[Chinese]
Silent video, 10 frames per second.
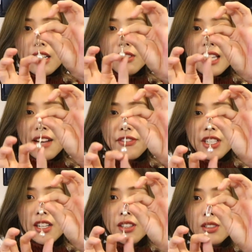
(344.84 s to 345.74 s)
然后它非
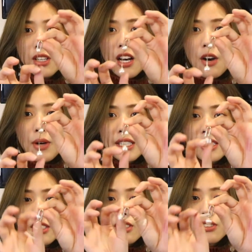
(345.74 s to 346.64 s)
常好玩的
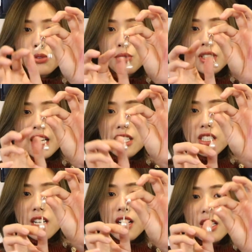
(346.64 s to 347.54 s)
一个设计就是它
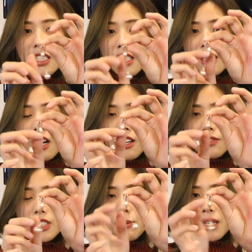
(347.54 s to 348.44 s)
是，
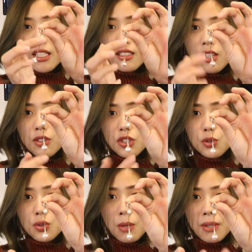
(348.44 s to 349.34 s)
啊，下面一个小的珍
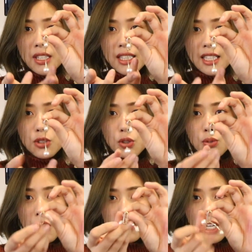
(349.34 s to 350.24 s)
珠，上面一个大的珍珠，
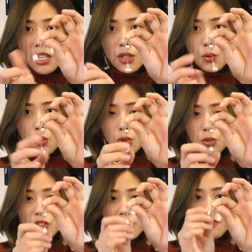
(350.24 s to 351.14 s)
然后是还可以活
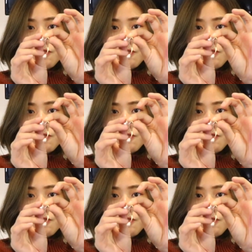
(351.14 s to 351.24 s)
动的。